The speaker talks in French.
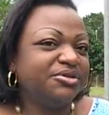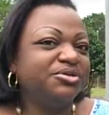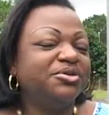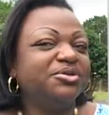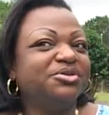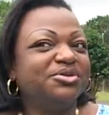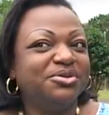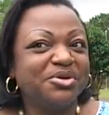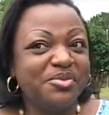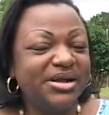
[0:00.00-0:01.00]
Donc je,
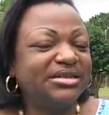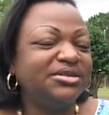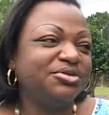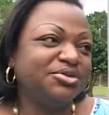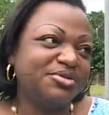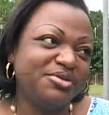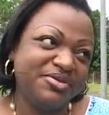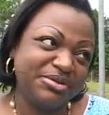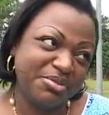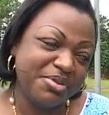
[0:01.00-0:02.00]
je remercie toujours le
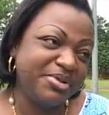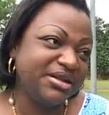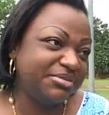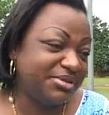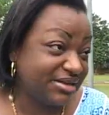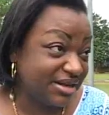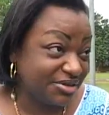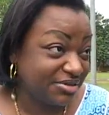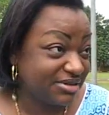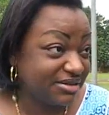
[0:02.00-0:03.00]
vice-premier ministre de
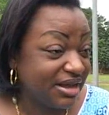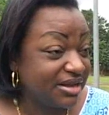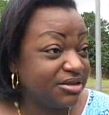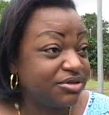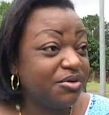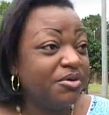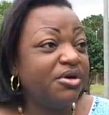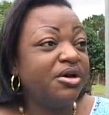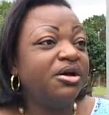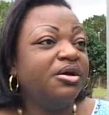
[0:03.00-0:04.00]
la Justice, Gardisson,
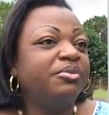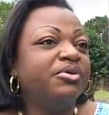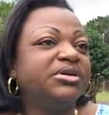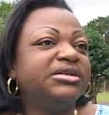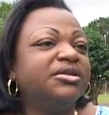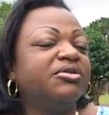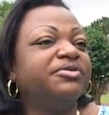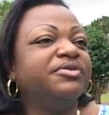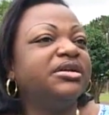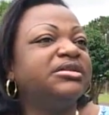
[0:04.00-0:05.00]
pour cette
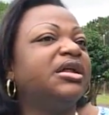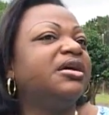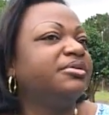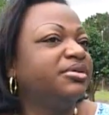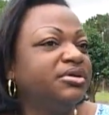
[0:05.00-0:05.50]
confiance-là.